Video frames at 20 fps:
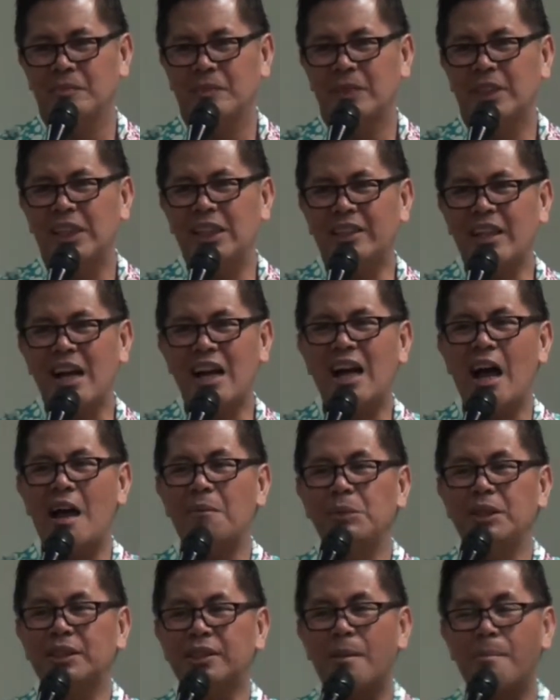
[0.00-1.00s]
kita nggak
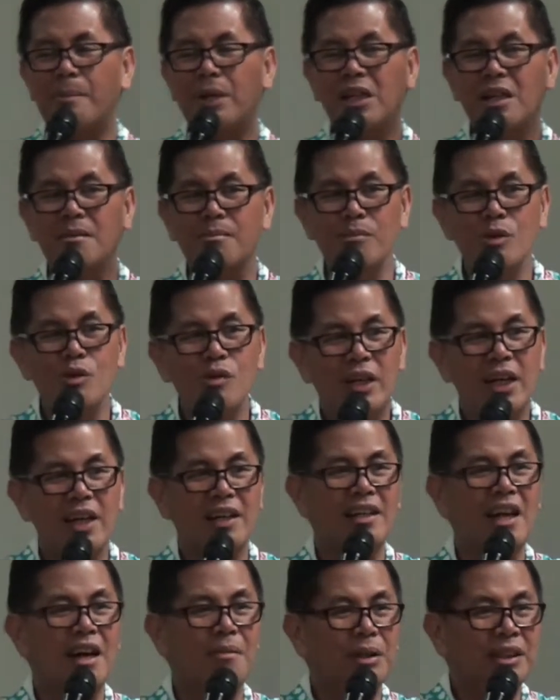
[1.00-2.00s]
bisa menemukan
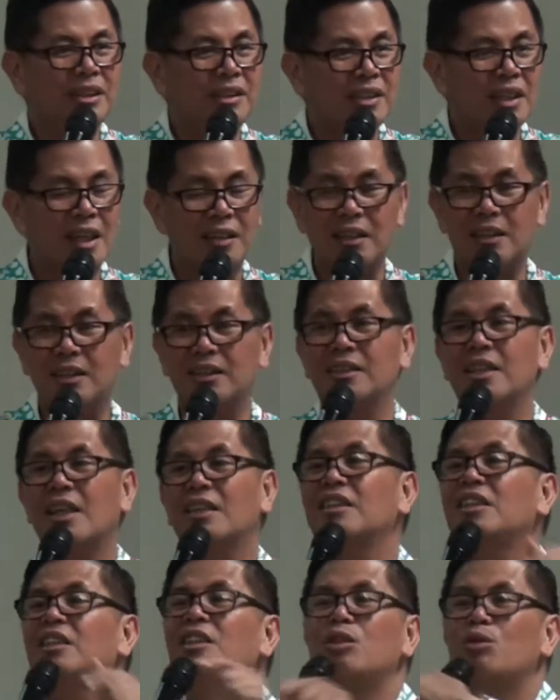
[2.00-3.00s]
damai sejahtera
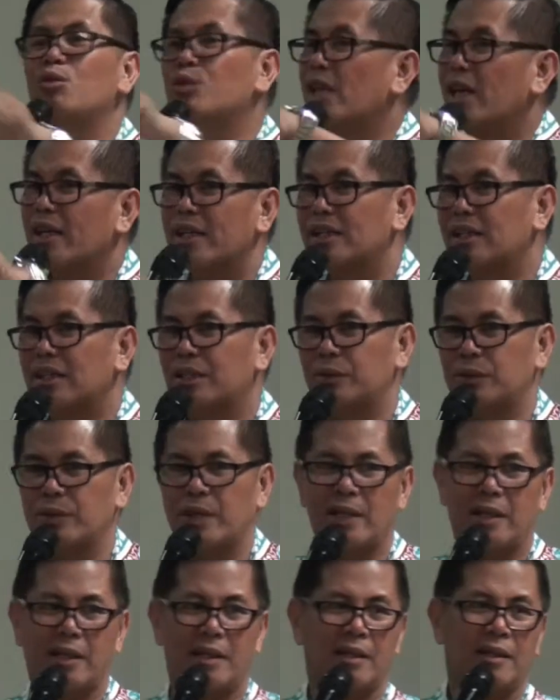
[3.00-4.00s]
sejati di dunia ini,
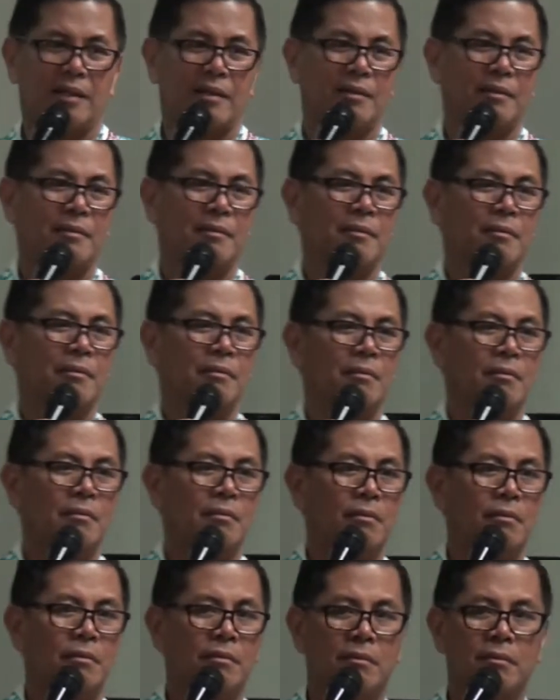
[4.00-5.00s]
saudara.
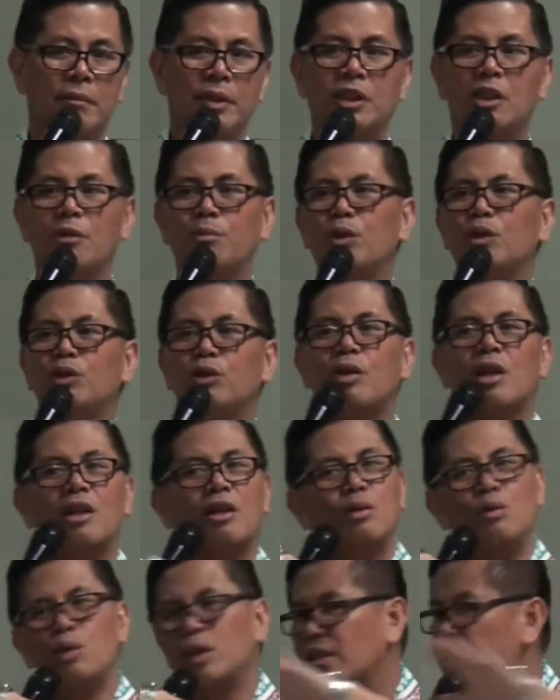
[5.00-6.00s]
Meskipun saudara
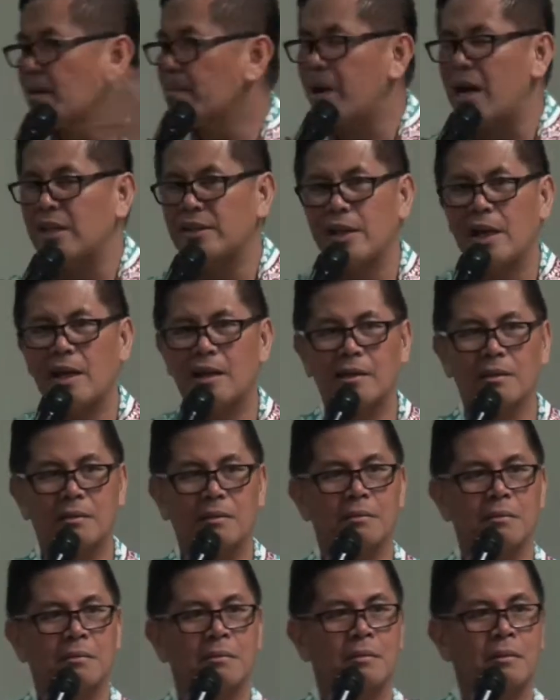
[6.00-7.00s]
duitnya banyak,
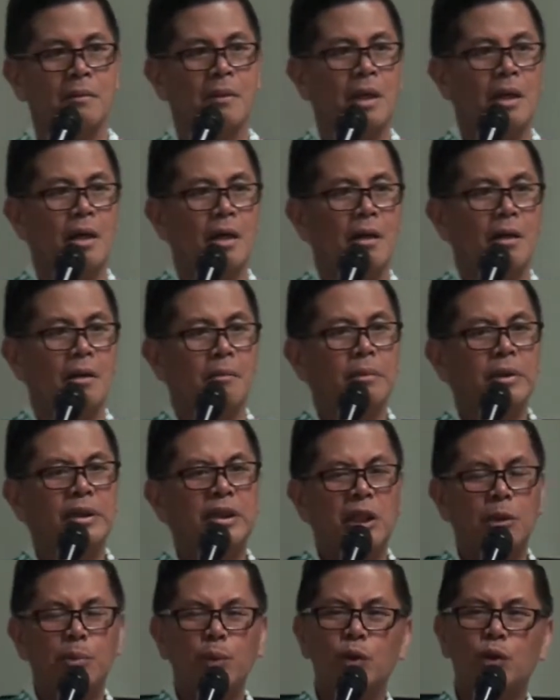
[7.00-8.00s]

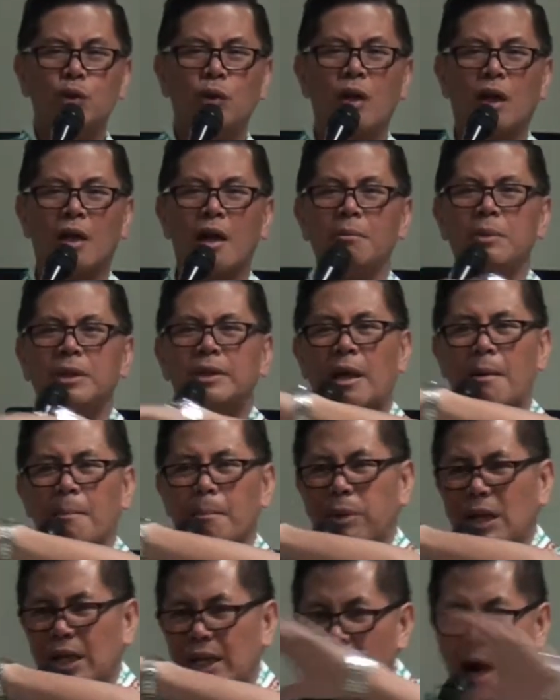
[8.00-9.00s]
meskipun saudara bisa
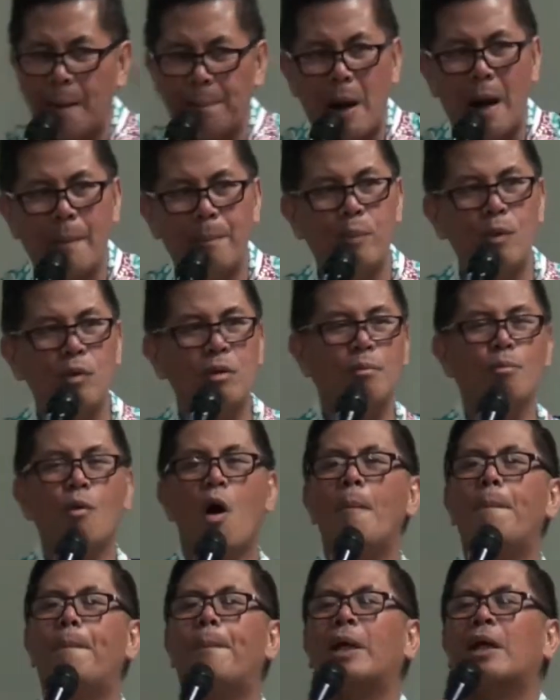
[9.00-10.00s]
beli apapun,
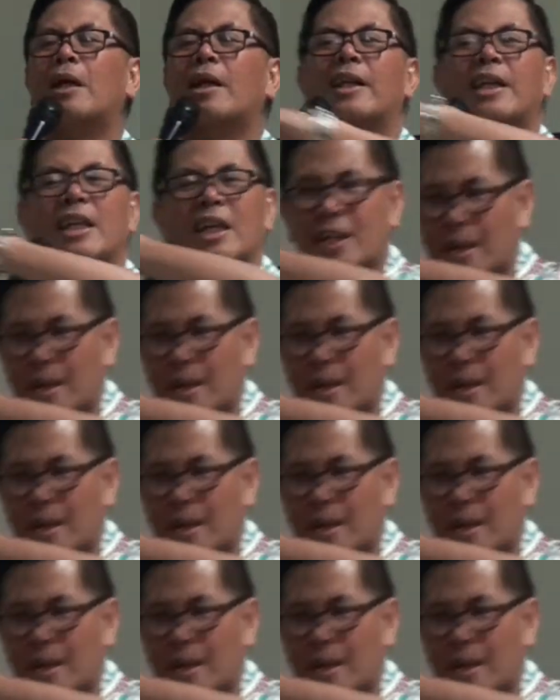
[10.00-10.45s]
mau pergi